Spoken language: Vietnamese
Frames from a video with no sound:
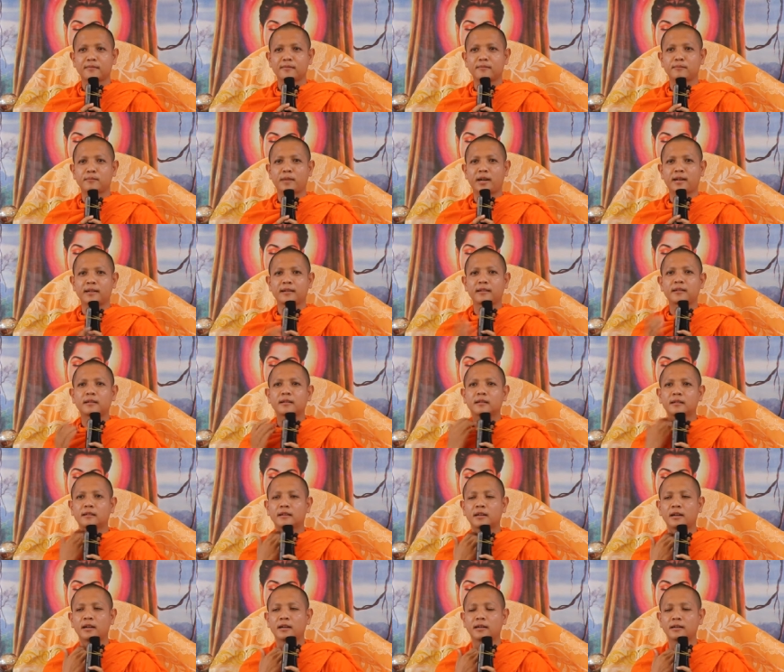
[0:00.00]
mình
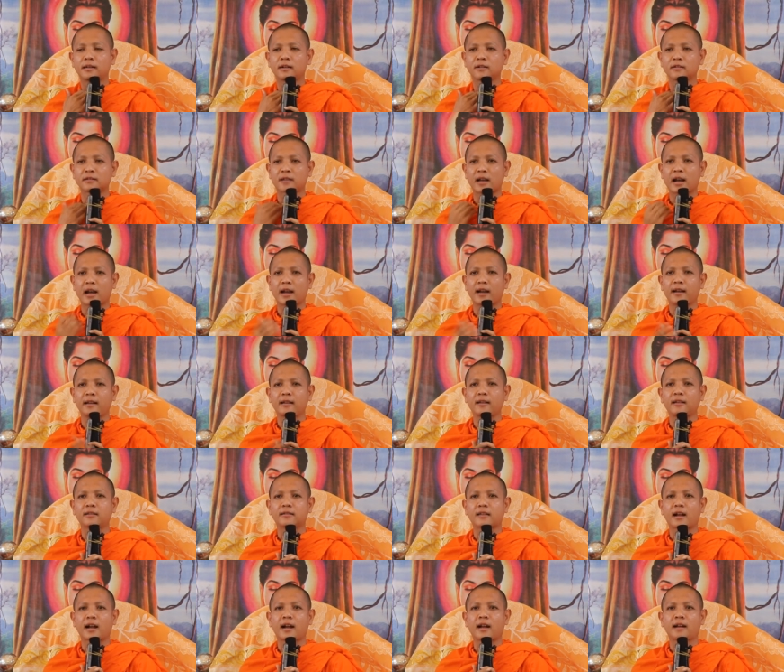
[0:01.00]
chư nông xã ấy thế
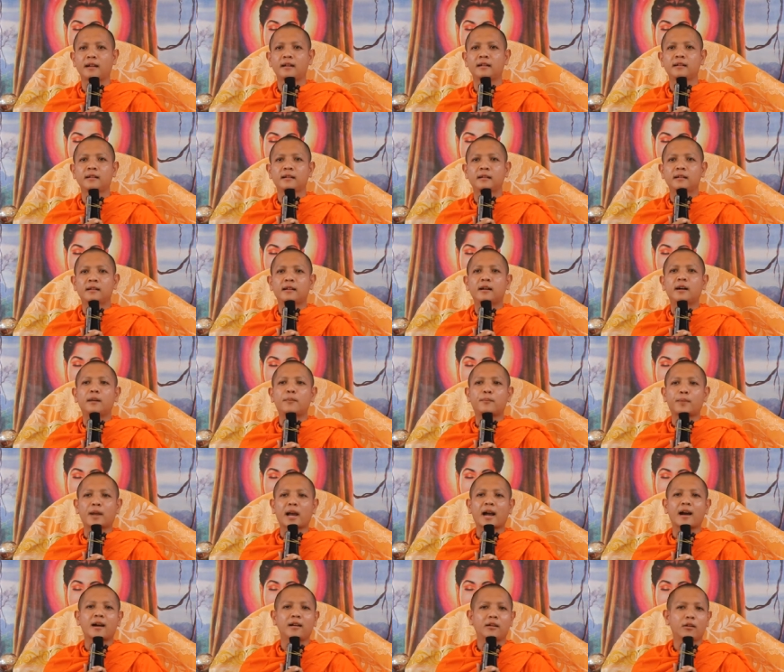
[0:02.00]
xã
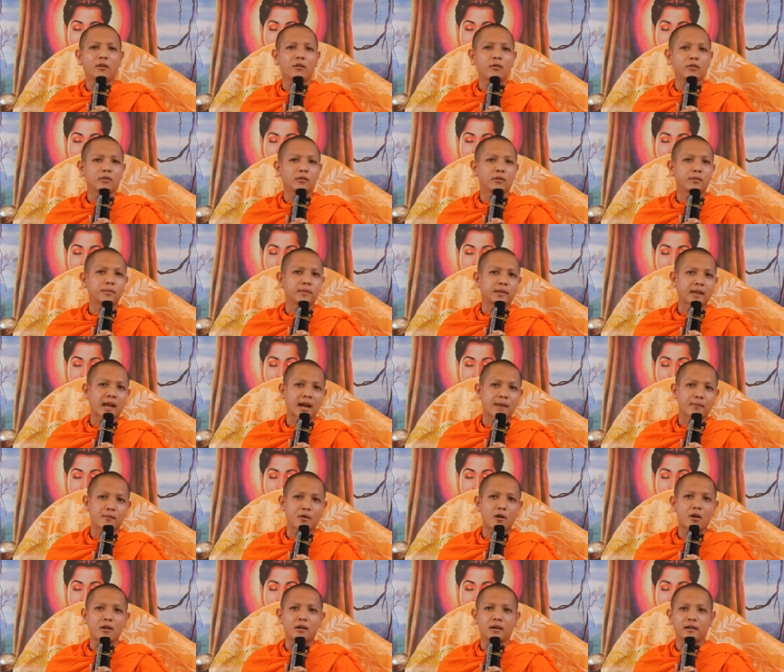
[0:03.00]
pra lô đôi cha
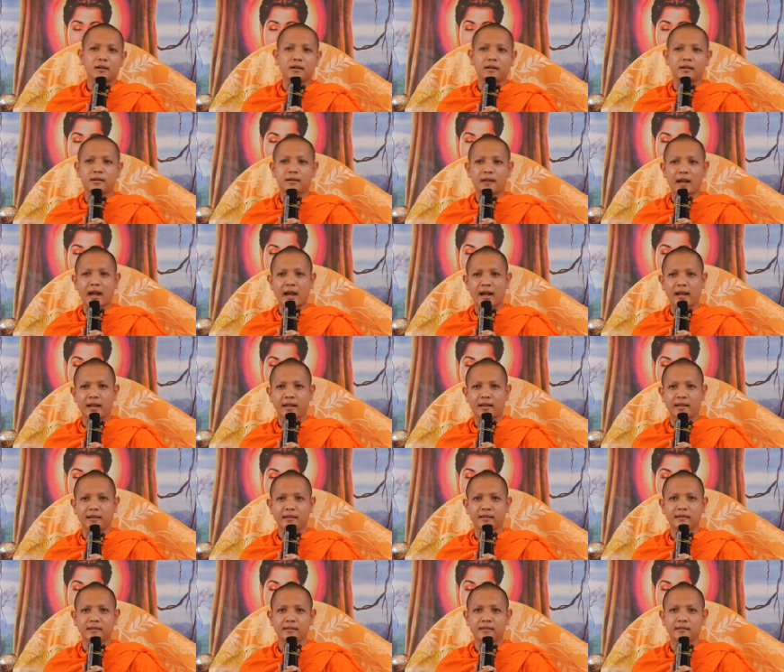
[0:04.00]
bọn thằng lơ đây
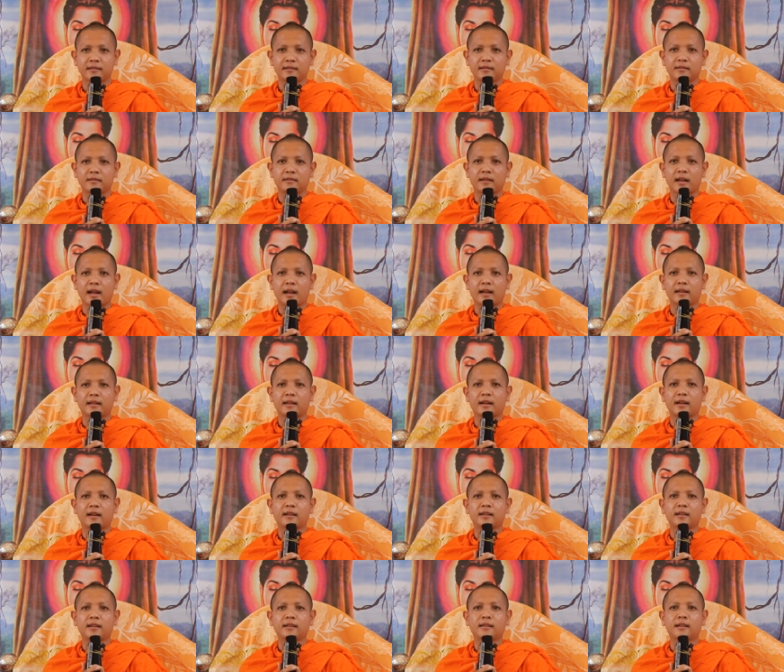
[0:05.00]
nà
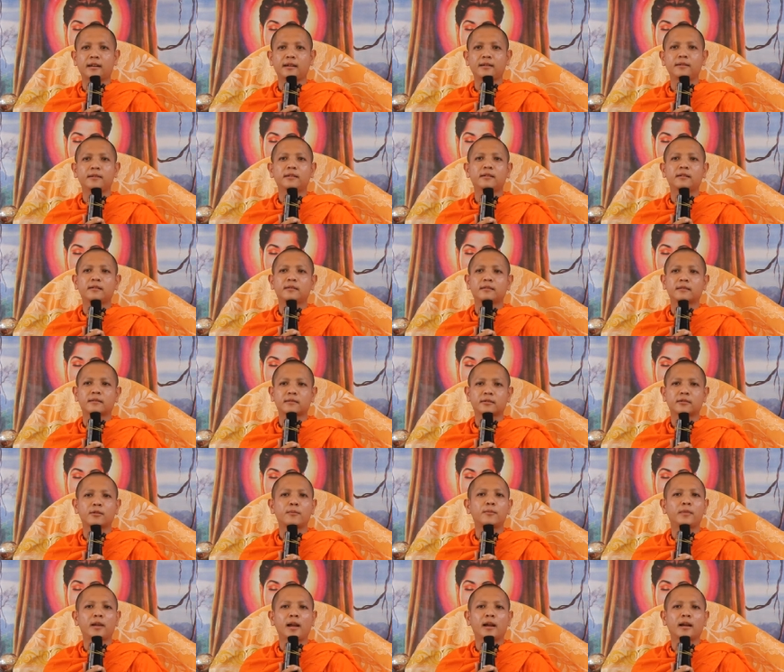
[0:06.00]
ta này tới
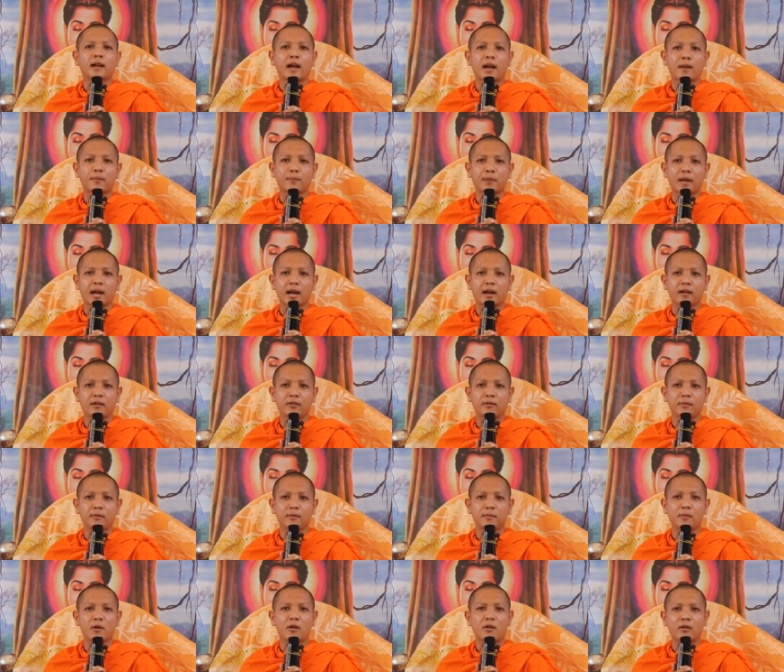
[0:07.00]
chùm niên hàng pra
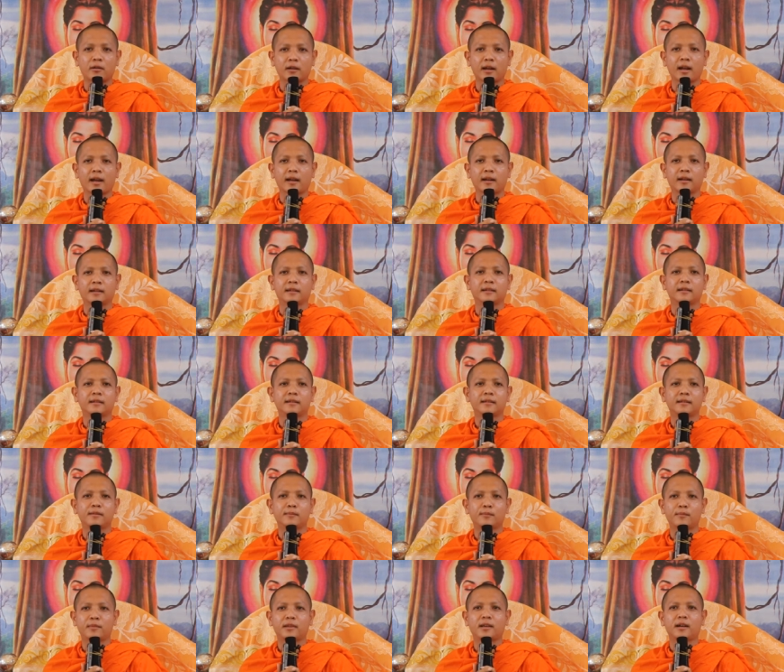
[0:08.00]
được lô bọn này nè
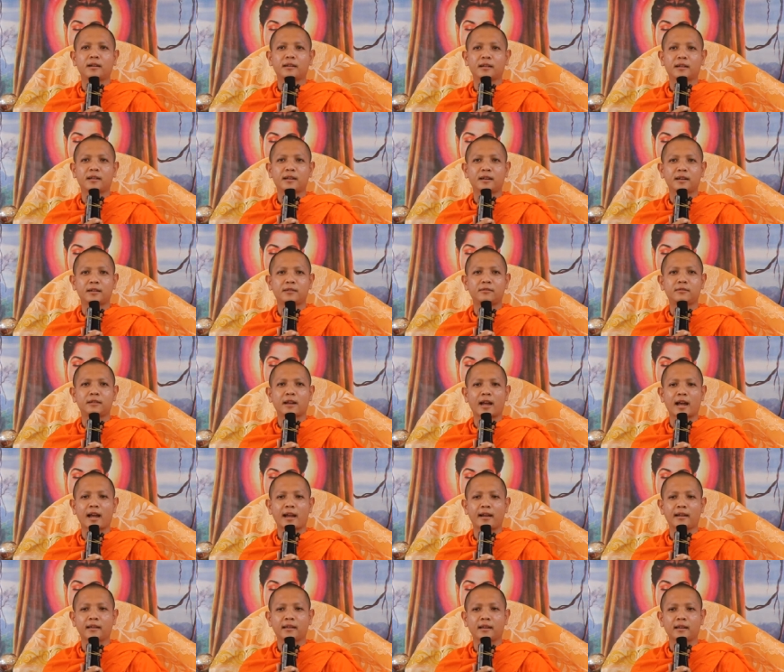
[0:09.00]
mình sao chỉ thương con
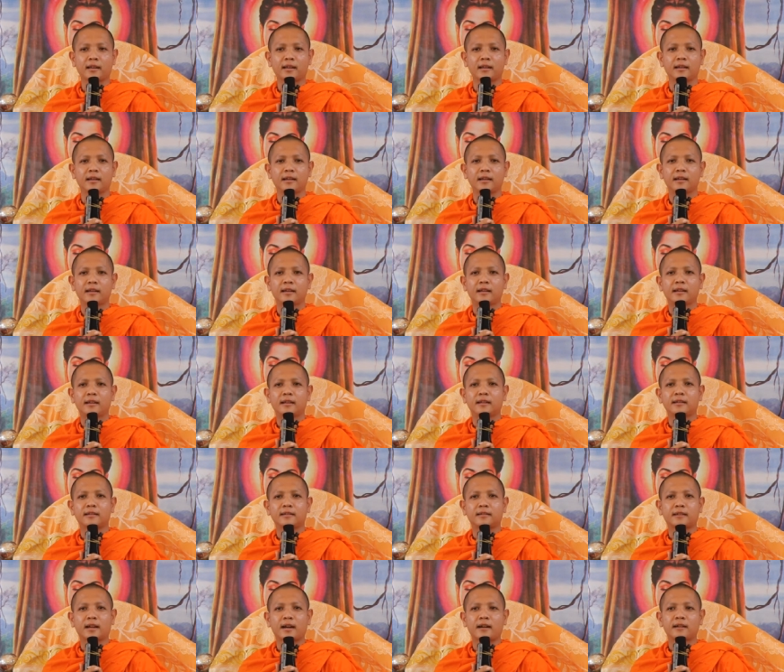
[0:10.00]
ai thế
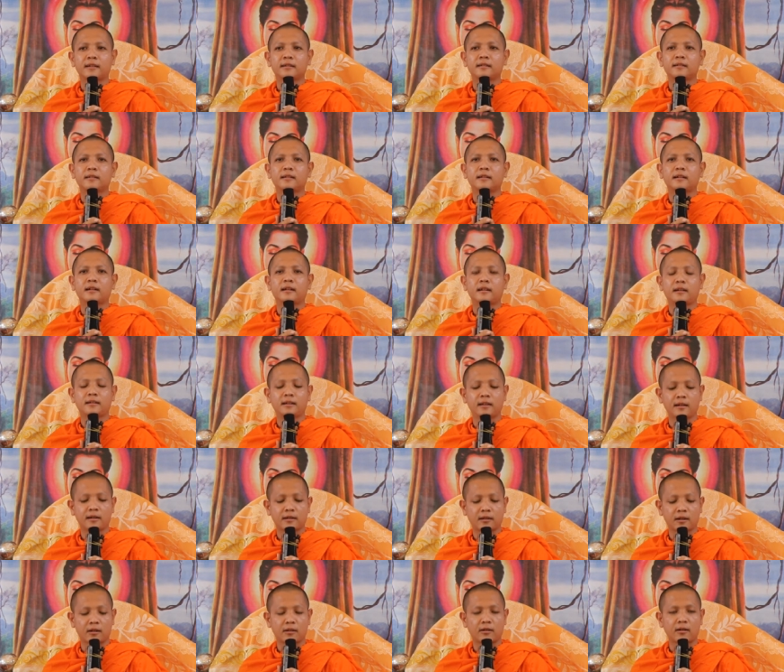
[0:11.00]
chẳng
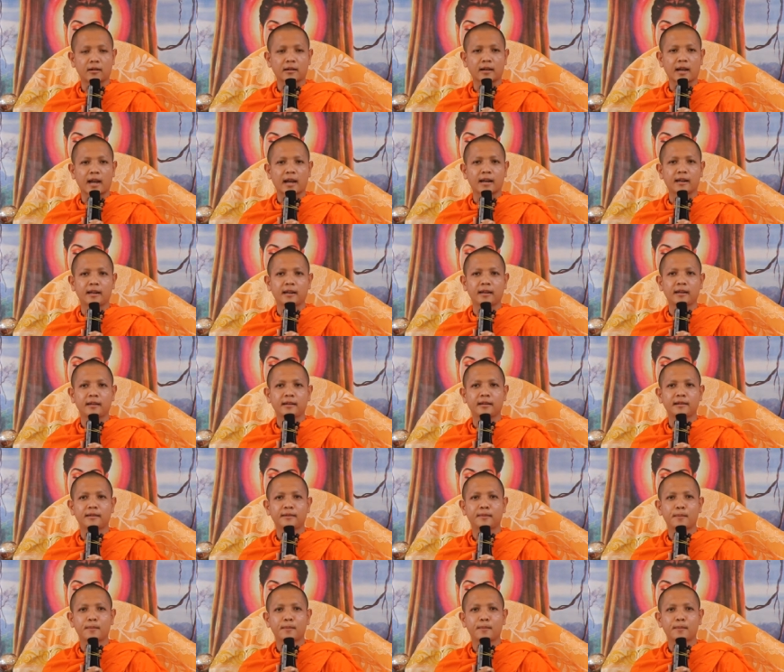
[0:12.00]
nơi nọ cả đấy